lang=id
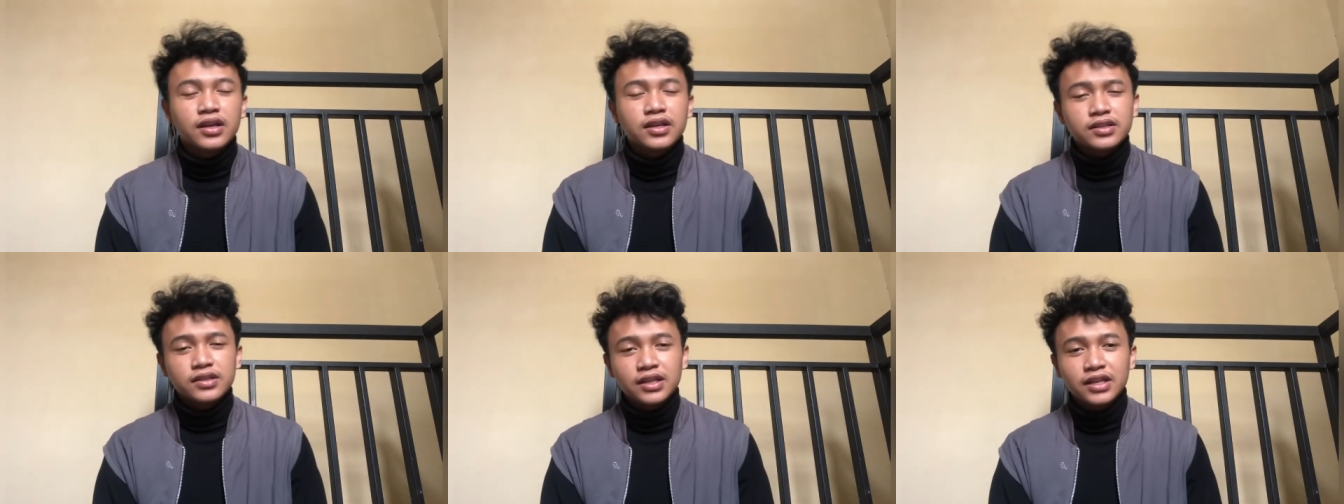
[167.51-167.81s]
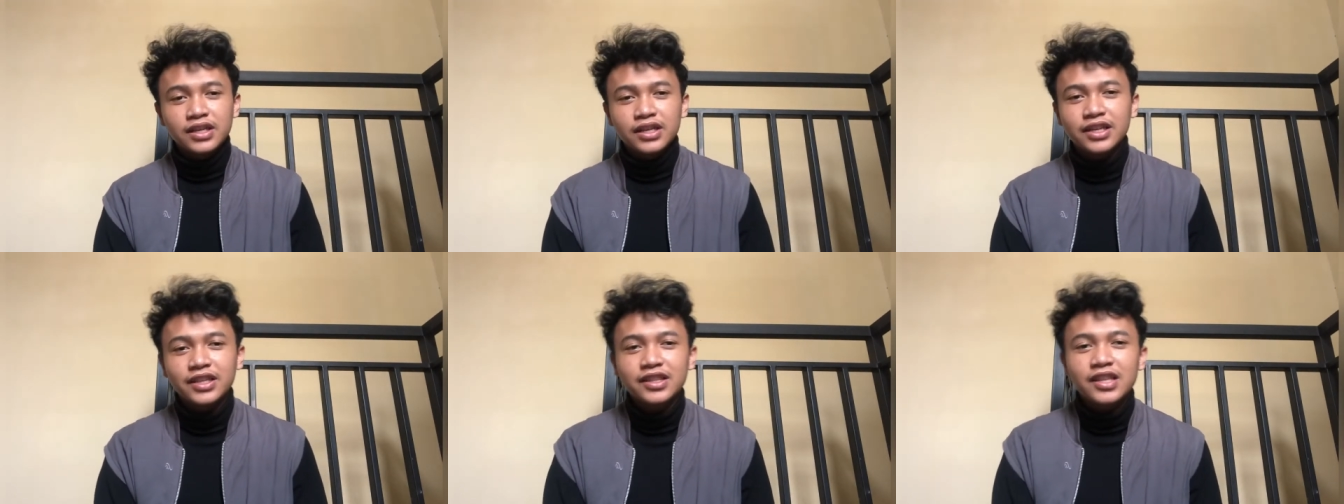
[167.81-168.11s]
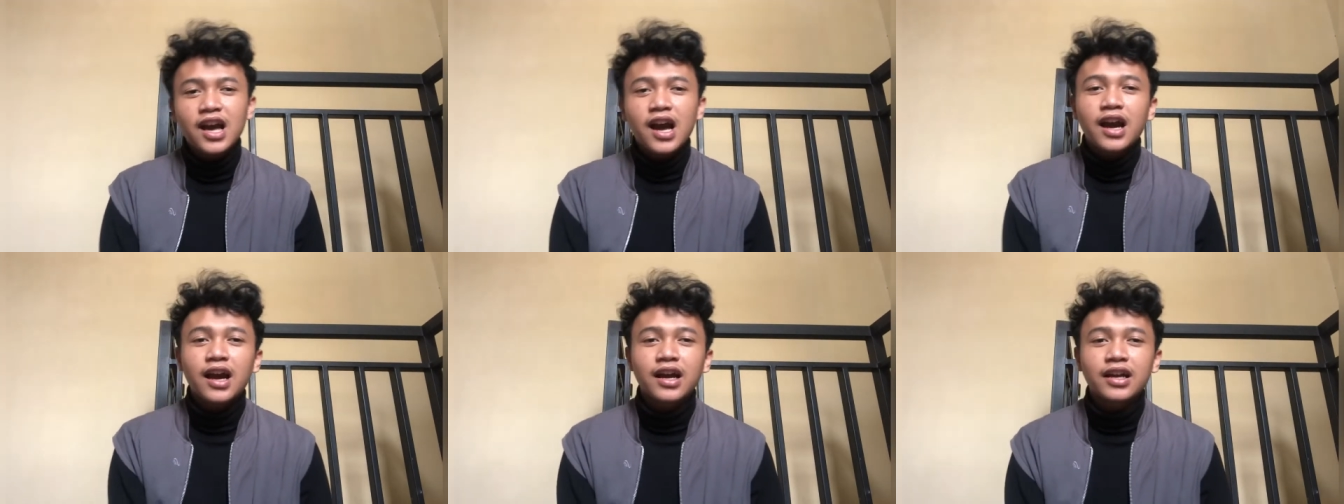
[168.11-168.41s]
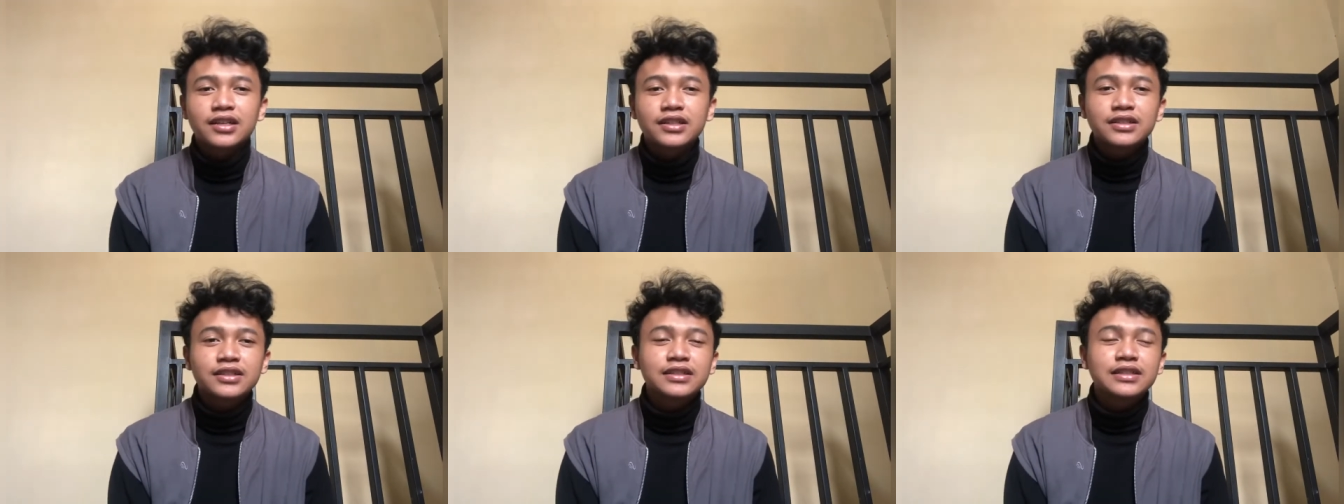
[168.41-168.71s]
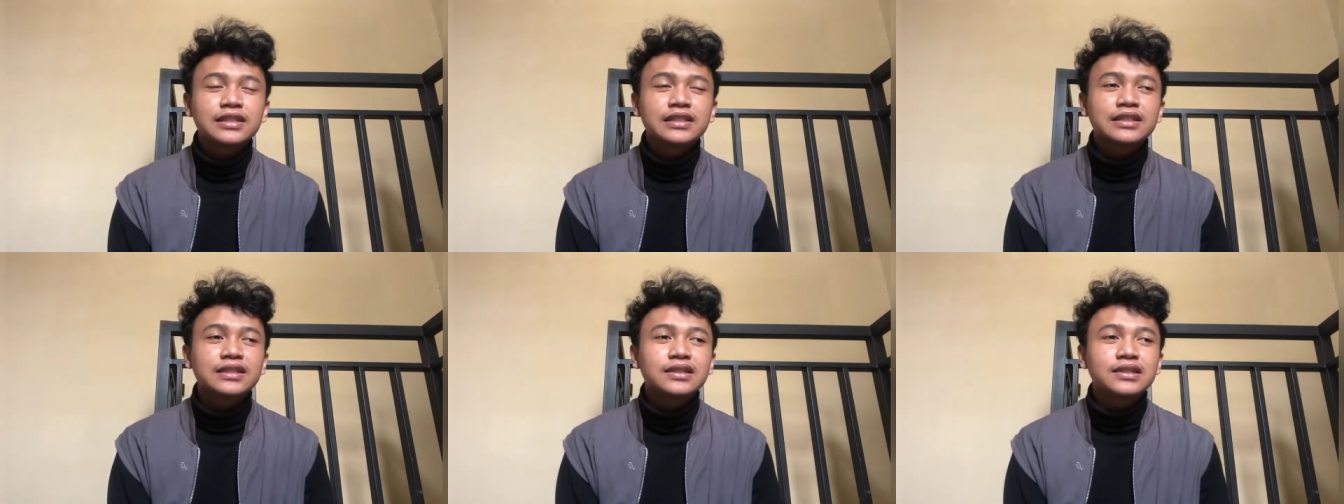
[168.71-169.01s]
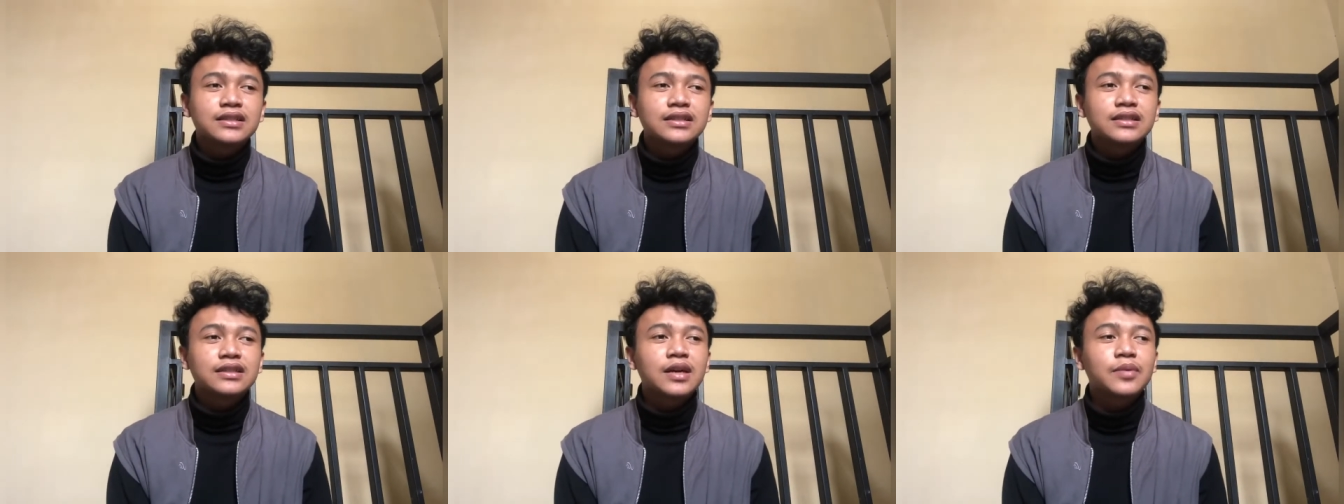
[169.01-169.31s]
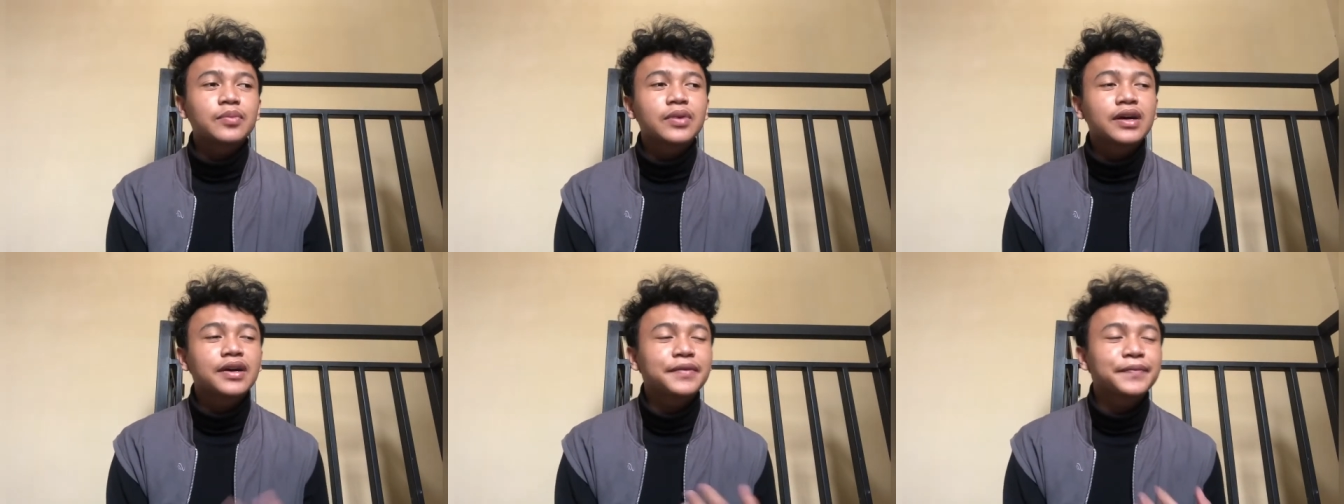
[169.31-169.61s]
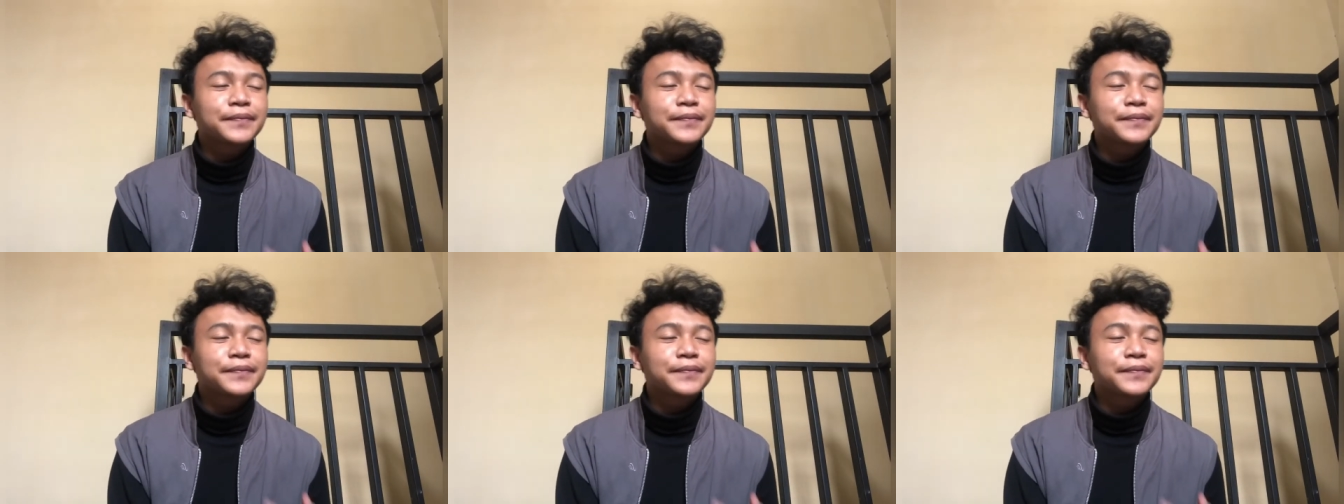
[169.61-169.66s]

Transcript: jadi kita akan di apa